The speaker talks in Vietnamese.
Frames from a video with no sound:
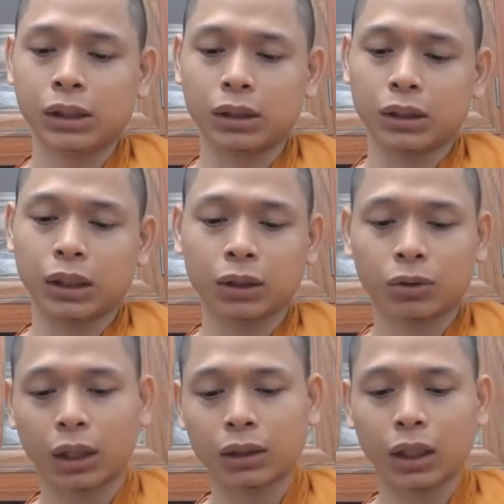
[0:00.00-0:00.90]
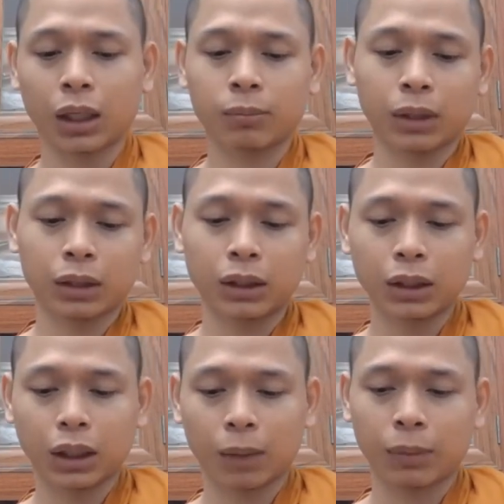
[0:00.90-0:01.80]
trời anh có đánh em anh
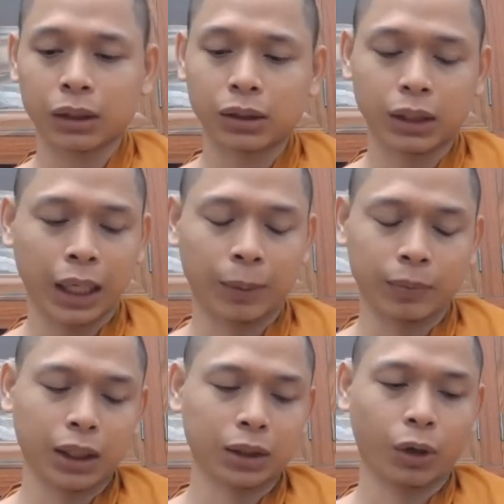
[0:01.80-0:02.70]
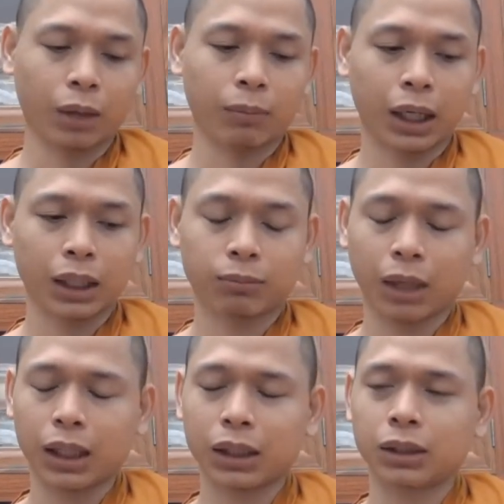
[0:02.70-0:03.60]
giết em là anh cứ làm anh thoải mái anh
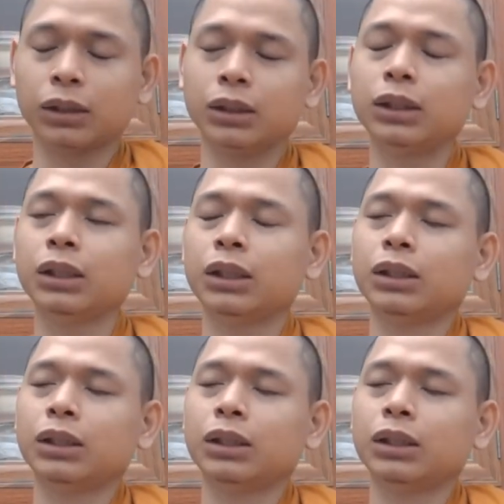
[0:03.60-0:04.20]
mắng anh chửi